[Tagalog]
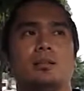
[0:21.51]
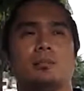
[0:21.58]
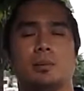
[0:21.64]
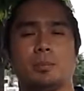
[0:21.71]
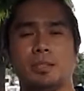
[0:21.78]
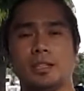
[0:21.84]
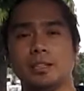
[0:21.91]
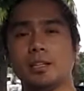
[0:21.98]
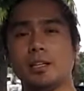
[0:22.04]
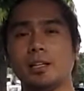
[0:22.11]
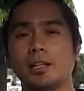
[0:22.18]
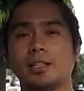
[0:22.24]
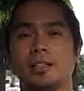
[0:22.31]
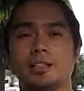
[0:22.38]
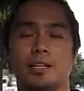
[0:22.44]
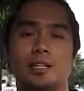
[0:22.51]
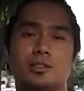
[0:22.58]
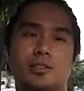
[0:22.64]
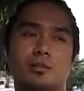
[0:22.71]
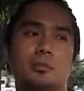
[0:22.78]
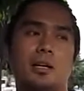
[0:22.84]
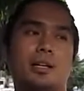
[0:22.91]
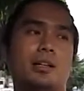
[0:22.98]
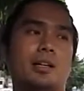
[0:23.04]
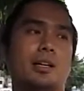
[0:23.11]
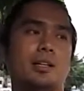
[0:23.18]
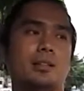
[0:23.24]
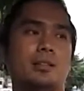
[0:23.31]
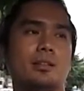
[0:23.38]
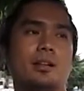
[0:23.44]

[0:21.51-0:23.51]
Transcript: Pag magte-train ka international market,